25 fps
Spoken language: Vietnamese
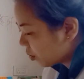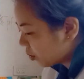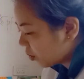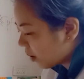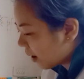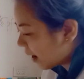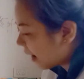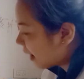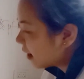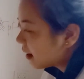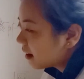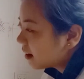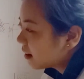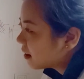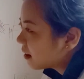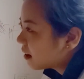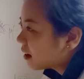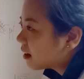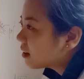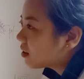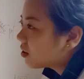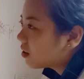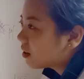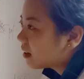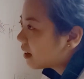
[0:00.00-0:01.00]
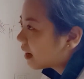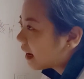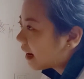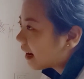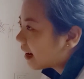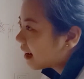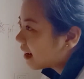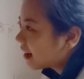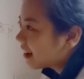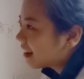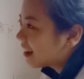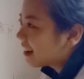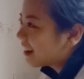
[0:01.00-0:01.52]
thứ sáu rồi thứ bảy chủ
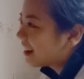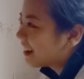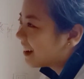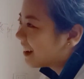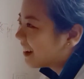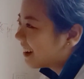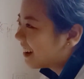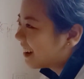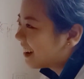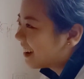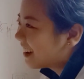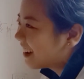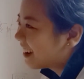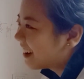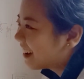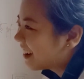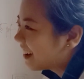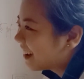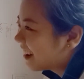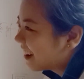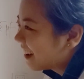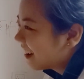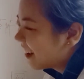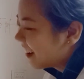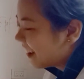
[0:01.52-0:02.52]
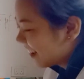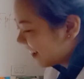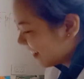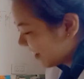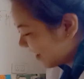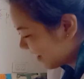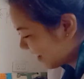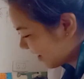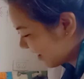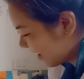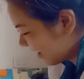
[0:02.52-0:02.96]
nhật em sẽ ở nhà